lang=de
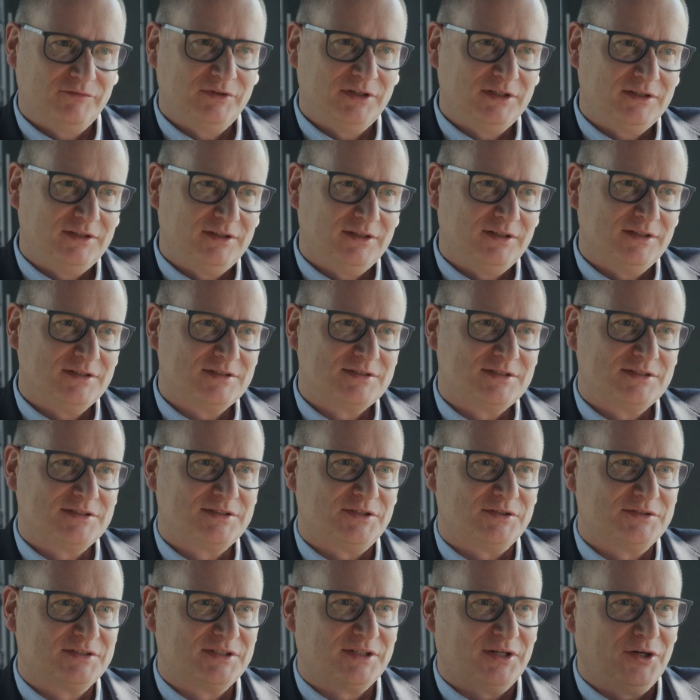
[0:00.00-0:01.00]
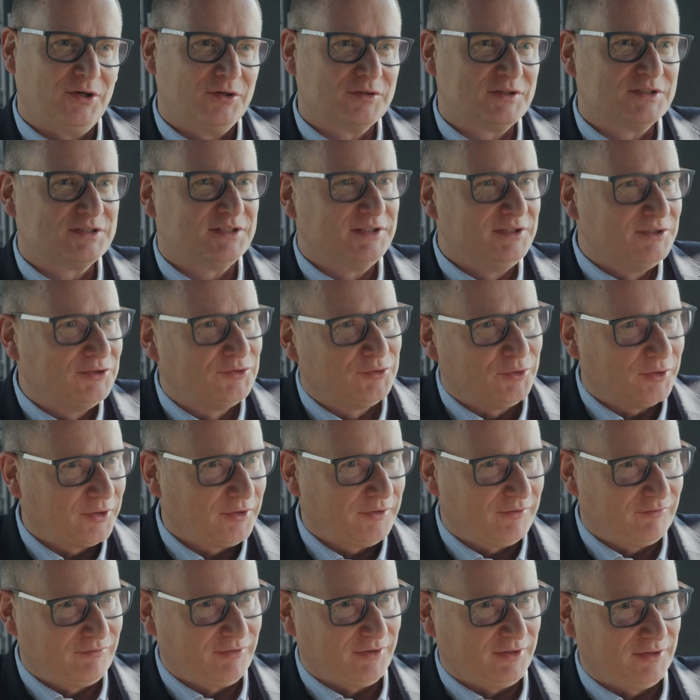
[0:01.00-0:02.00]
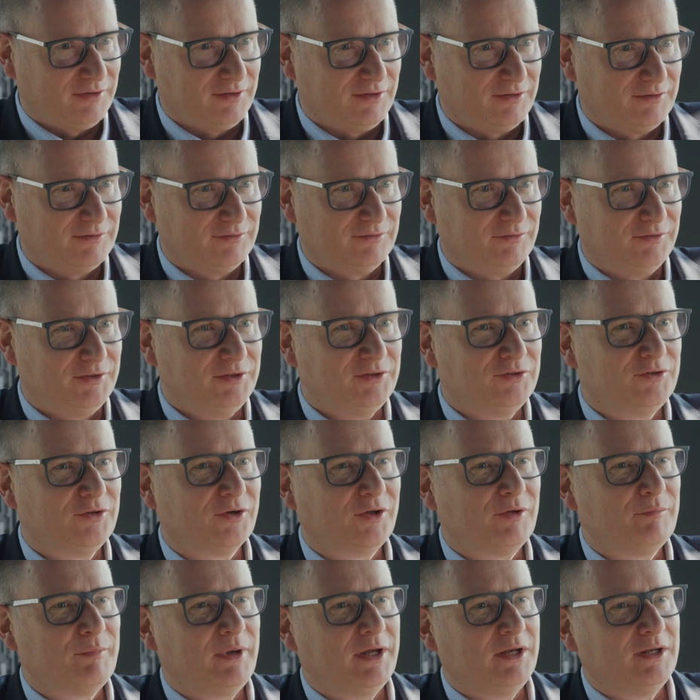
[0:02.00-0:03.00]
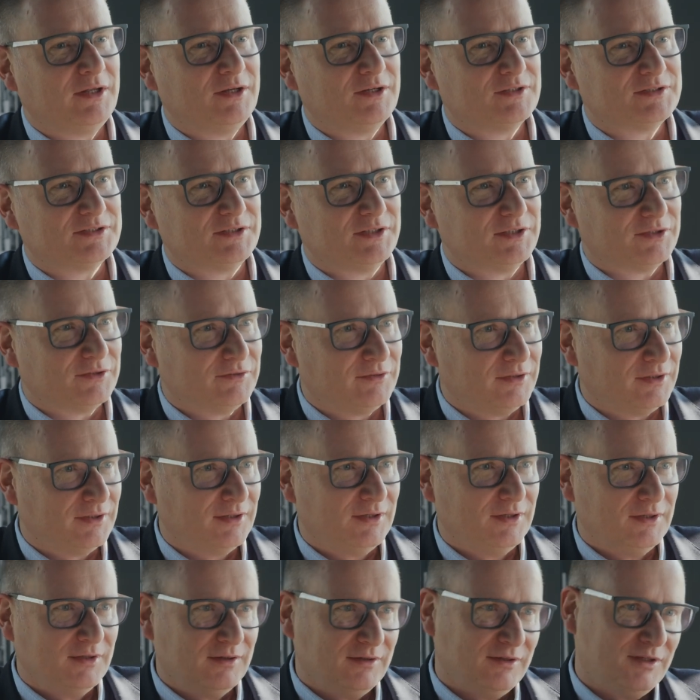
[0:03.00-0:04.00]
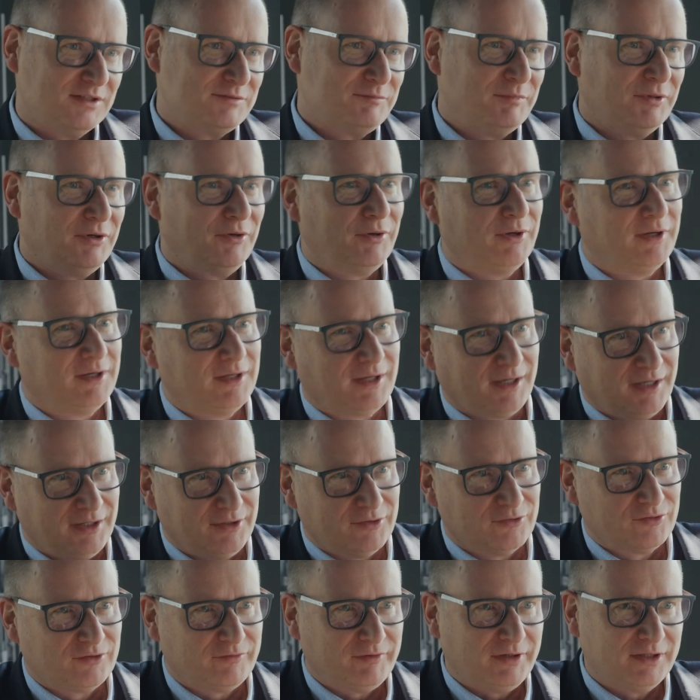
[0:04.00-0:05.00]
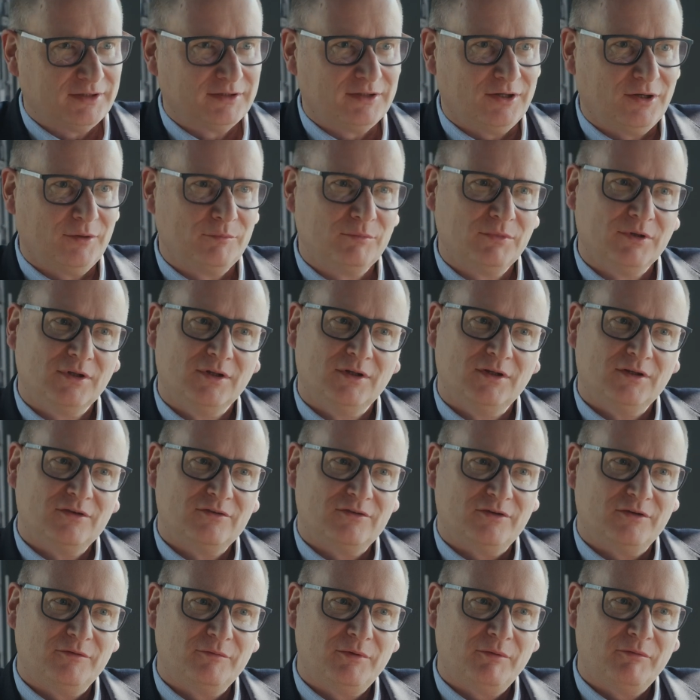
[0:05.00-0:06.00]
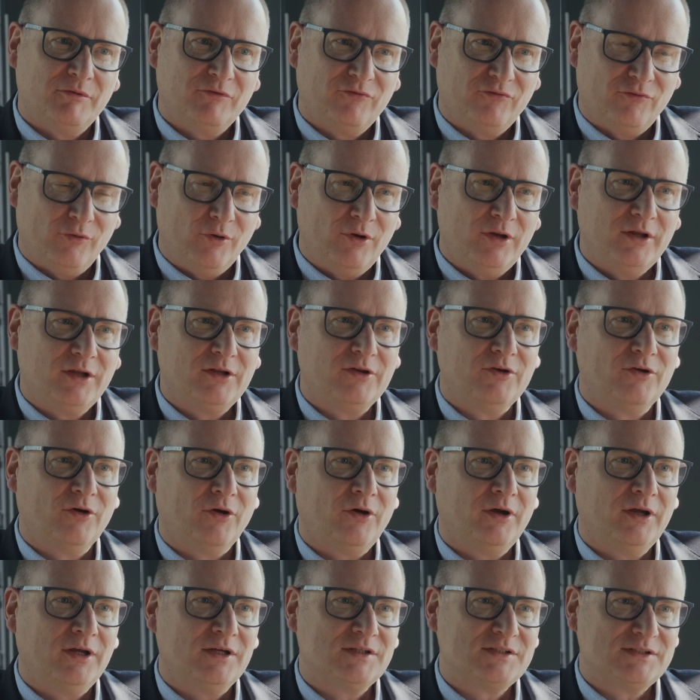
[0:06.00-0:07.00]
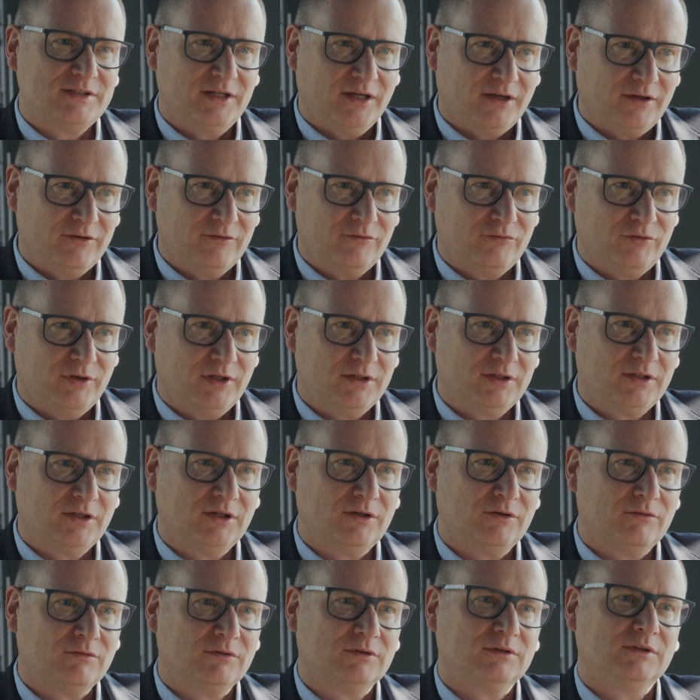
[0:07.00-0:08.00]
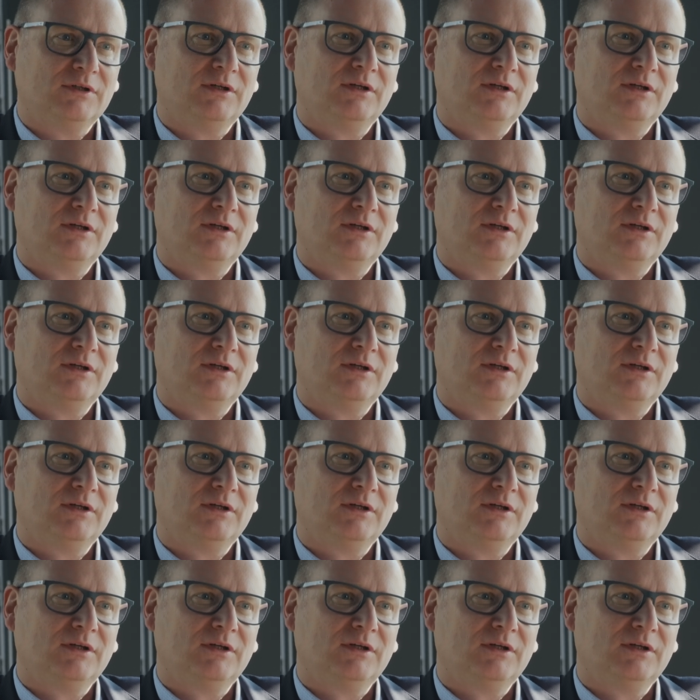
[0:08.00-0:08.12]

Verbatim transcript: wichtig ist, es hat sich auch das Interieur verändert. Und Interieur meine ich jetzt nicht nur, dass wir neue Kräne und so weiter haben, sondern wir haben eine völlig neue Serienfertigung.